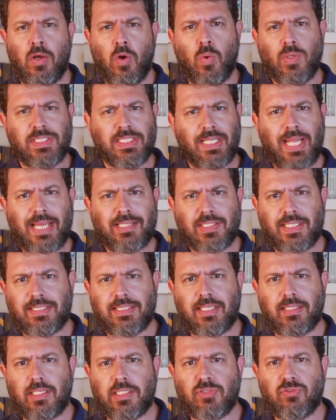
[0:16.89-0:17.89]
Os sinais
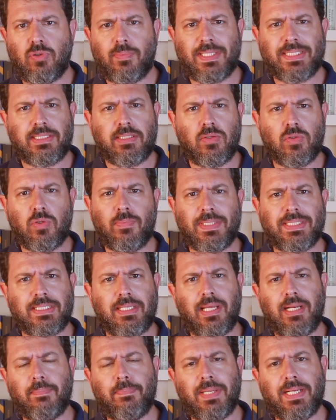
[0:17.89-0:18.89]
dessa transformação
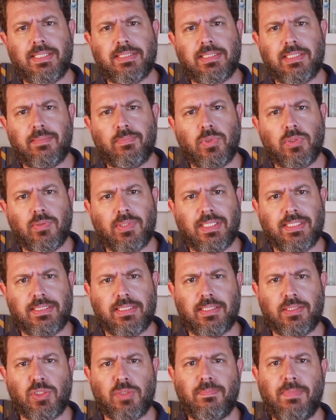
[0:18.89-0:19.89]
começaram a aparecer muito
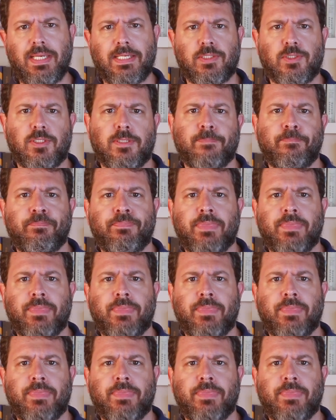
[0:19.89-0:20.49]
recentemente.